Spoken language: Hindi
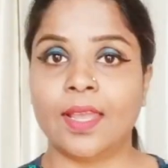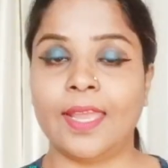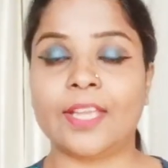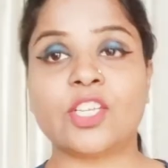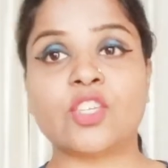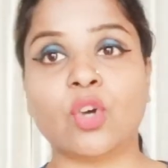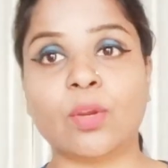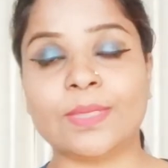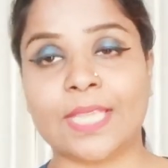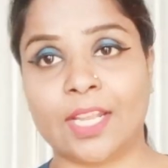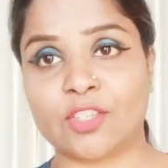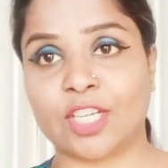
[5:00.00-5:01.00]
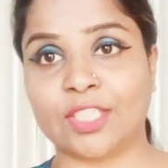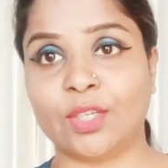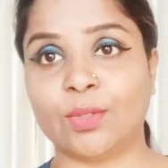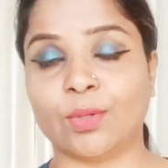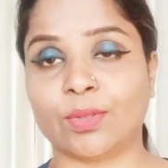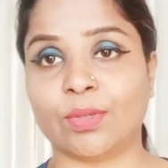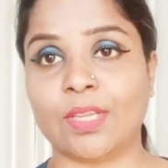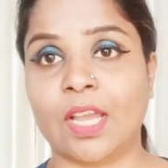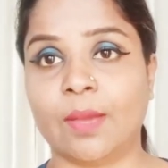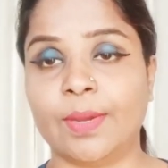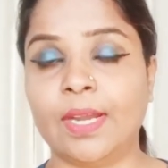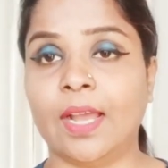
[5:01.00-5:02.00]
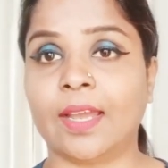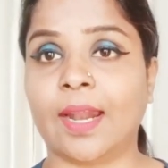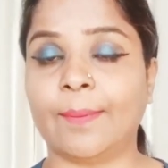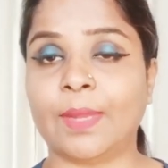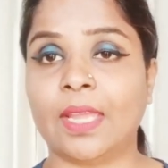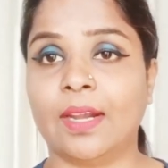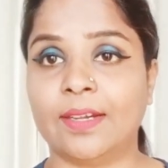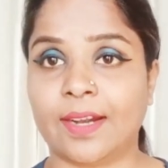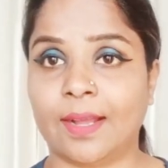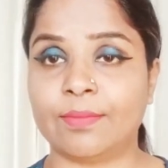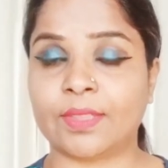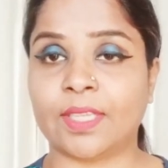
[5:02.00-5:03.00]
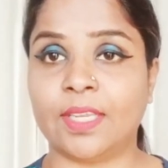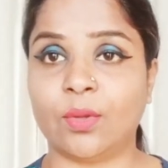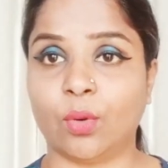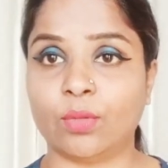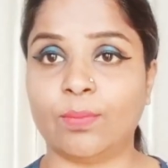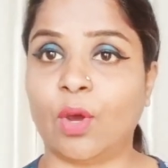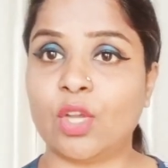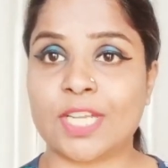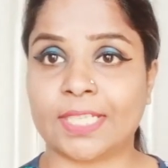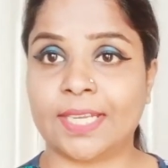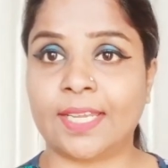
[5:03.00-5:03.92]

एक चीज और बताना चाहती हूँ दोस्तों यहाँ पर अगर आपकी अंडर आर्म्स की ग्रोथ बहुत ज्यादा